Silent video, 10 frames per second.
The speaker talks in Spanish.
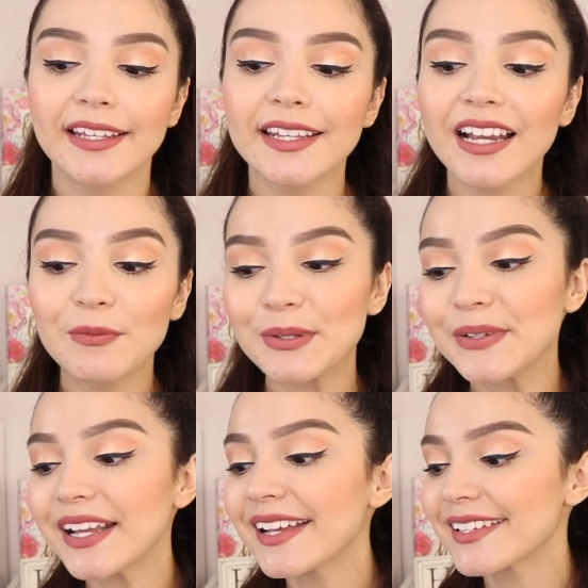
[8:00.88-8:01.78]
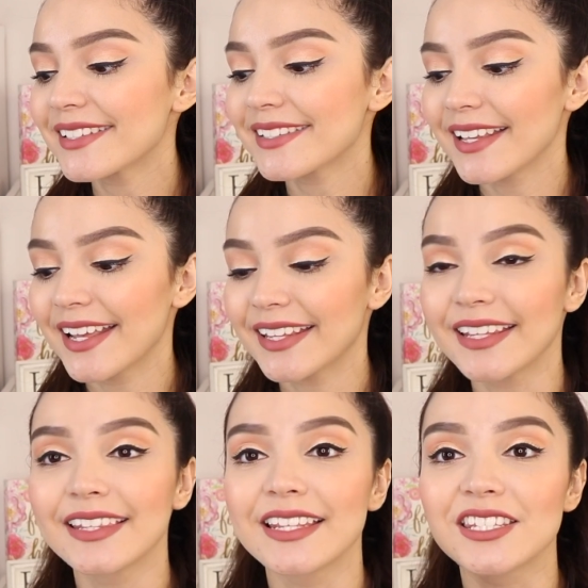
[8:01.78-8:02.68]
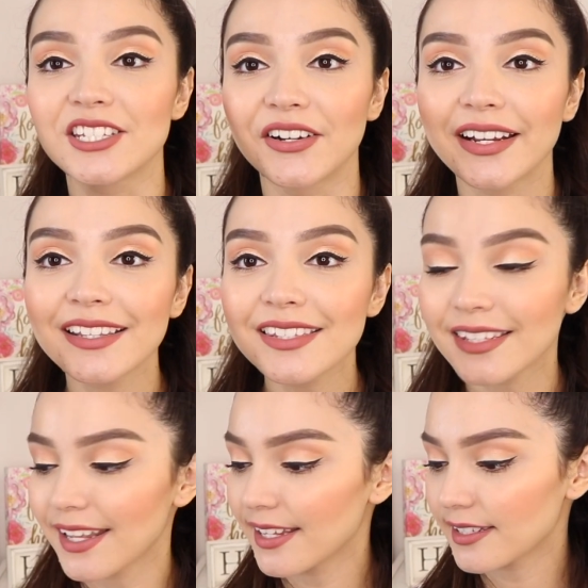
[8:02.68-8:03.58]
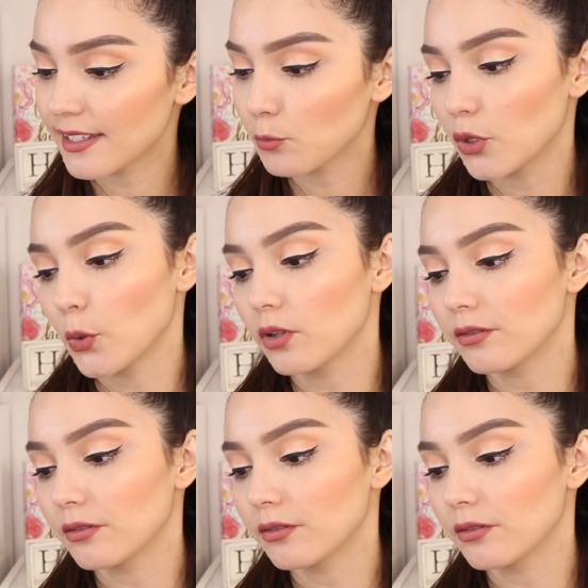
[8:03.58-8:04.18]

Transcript: Y la primera es esta de aquí de Jergens, es, bueno,